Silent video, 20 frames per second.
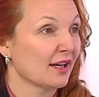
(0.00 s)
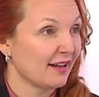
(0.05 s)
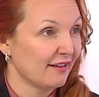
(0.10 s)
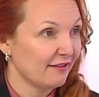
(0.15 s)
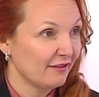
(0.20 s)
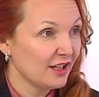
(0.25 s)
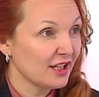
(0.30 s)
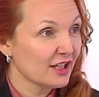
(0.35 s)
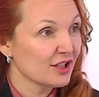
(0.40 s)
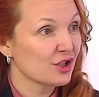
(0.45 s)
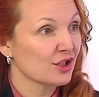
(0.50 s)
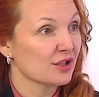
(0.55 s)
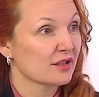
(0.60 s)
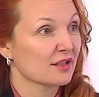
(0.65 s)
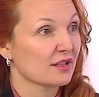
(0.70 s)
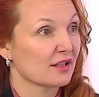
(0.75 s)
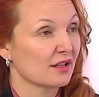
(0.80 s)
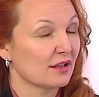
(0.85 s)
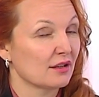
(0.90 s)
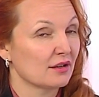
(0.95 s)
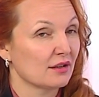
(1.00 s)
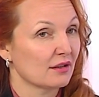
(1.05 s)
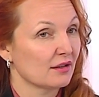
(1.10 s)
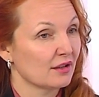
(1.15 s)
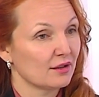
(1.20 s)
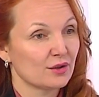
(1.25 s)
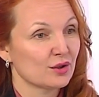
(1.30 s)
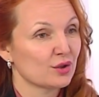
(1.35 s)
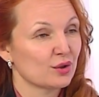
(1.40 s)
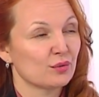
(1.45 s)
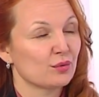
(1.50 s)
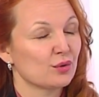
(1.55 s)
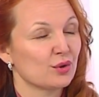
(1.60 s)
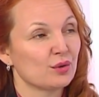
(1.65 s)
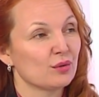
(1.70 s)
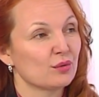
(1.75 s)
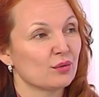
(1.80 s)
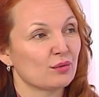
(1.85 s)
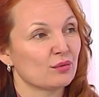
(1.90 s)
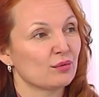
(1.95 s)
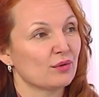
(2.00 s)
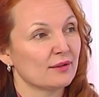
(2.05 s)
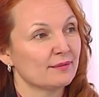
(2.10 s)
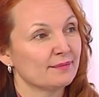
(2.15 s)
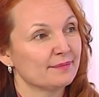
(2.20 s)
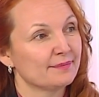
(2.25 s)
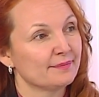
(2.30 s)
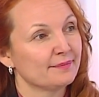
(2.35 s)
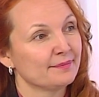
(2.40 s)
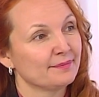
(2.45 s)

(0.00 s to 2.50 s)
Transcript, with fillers: Благовещенска, это, конечно, очень круто. И